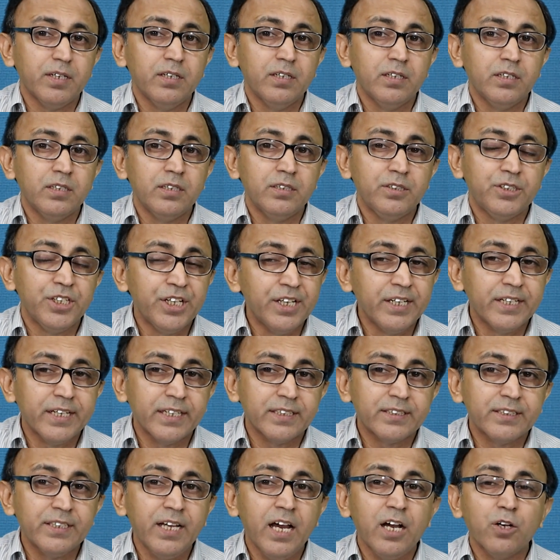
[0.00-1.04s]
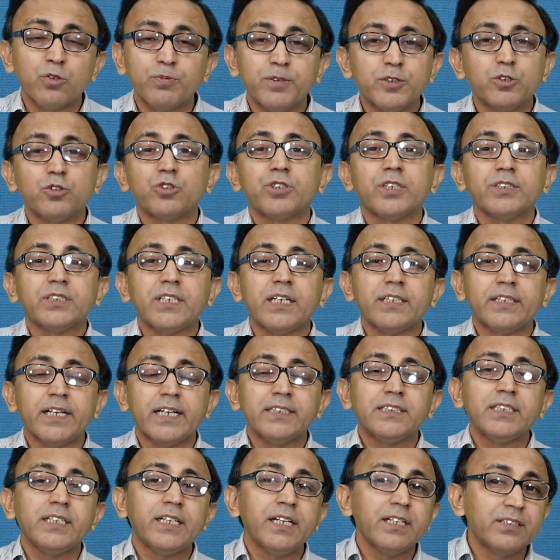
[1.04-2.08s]
डील करती है हुकूमत उसके साथ
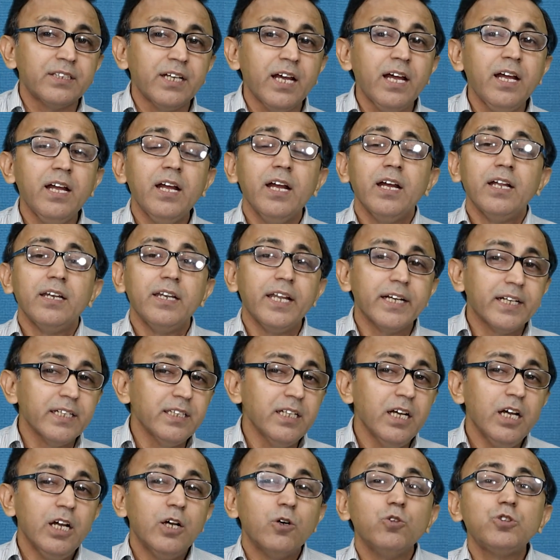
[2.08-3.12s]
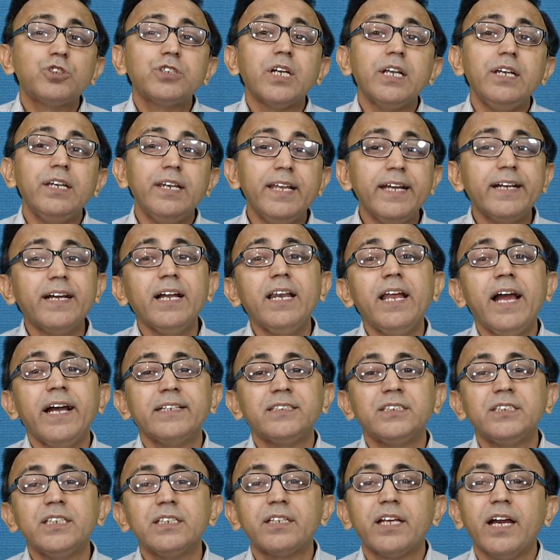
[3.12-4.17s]
कैसे खेलती है लेकिन उसकी लीगल
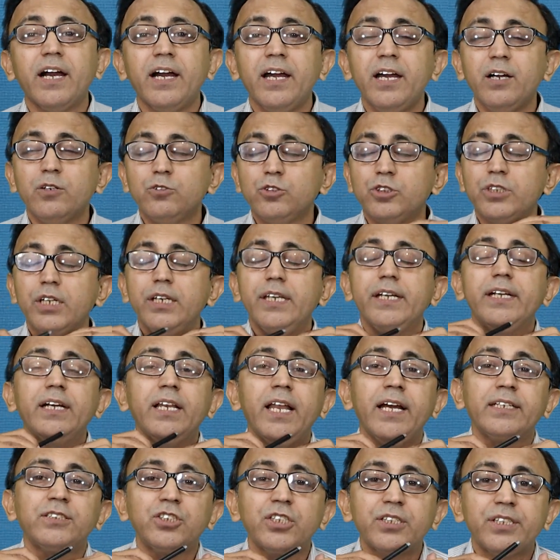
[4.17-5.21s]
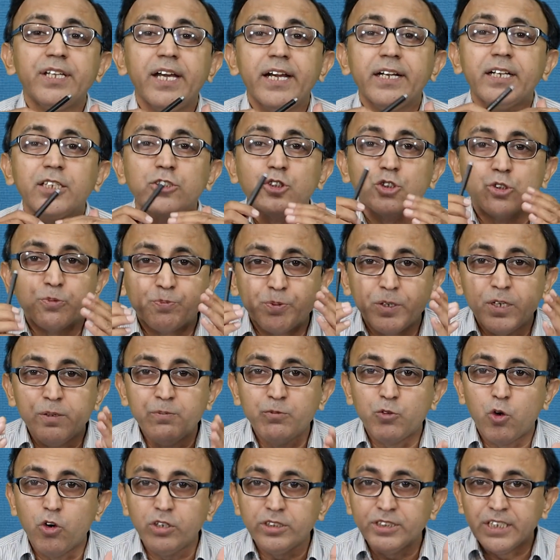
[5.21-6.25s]
हैसियत क्या है उसकी लीगल हैसियत यह है कि
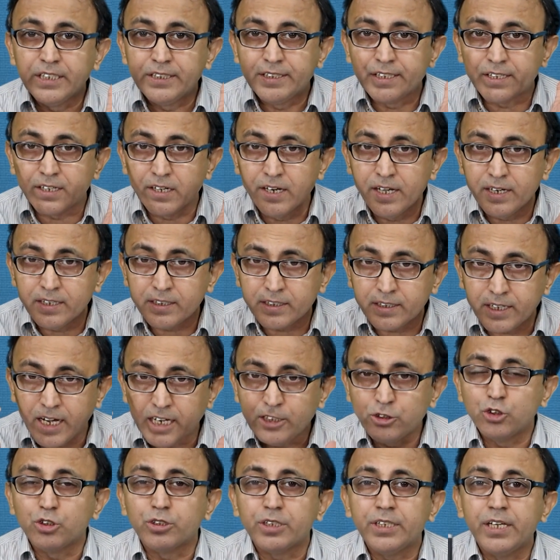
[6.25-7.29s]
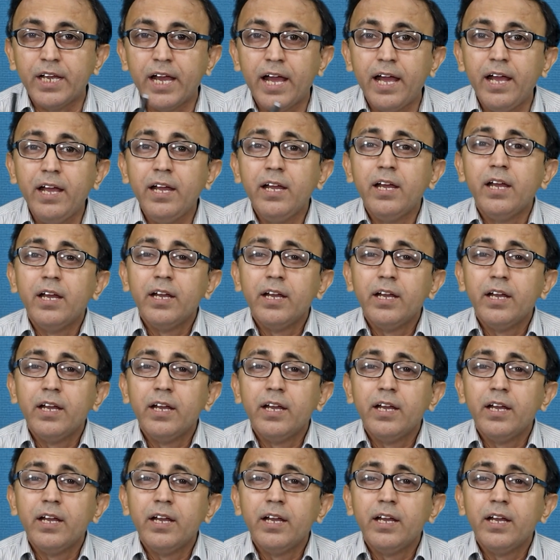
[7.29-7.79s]
सुप्रीम कोर्ट ये डिक्लेयर कर चुकी है